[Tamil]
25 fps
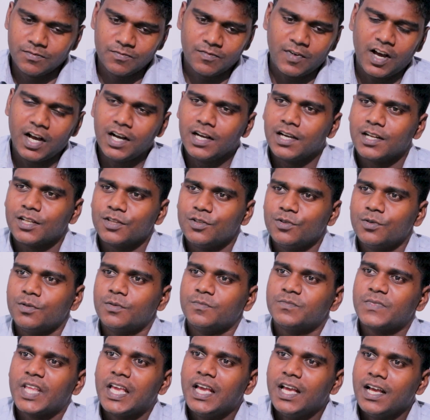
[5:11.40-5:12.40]

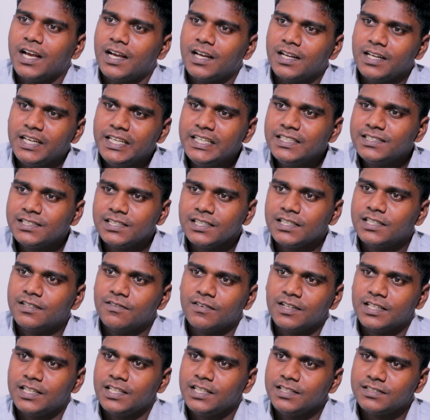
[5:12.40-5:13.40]
வாங்குறதும் லீஸுக்கு
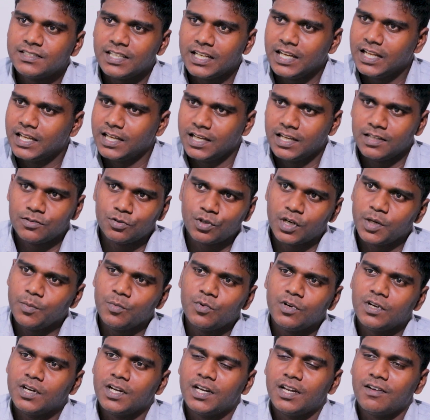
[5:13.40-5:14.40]
வந்து சில
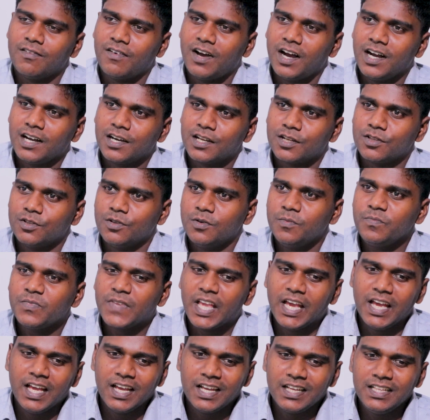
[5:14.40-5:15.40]
துறைமுகங்களை வாங்குறதும்
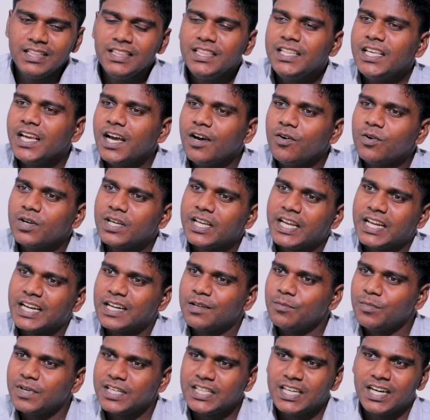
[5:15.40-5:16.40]
இந்தியாவுக்கு மக்களுக்கு
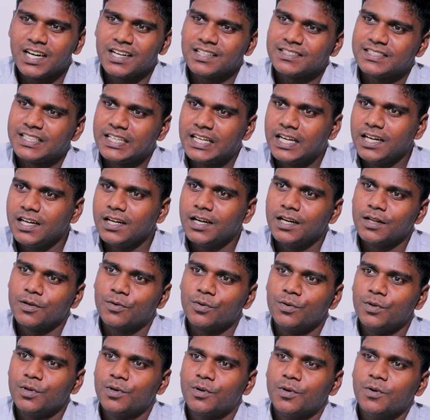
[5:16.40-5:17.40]
என்ன மாதிரியான சிக்கல்களை
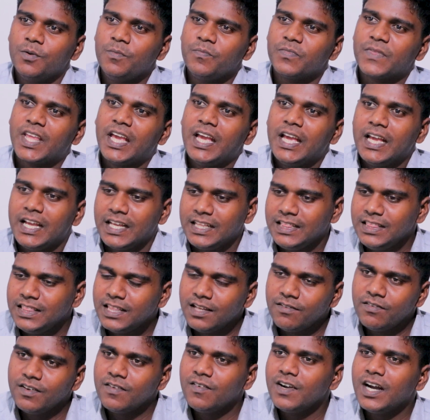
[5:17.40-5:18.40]
கொடுக்கும் இந்த
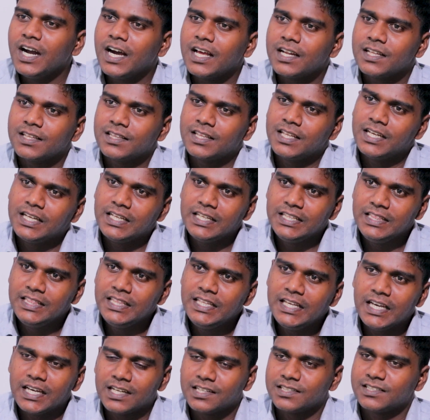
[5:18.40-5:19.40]
விவகாரத்தை
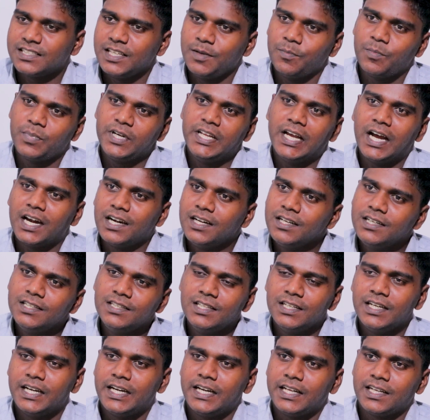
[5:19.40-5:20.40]
இந்திய அரசு எப்படி அணுகுதுன்னு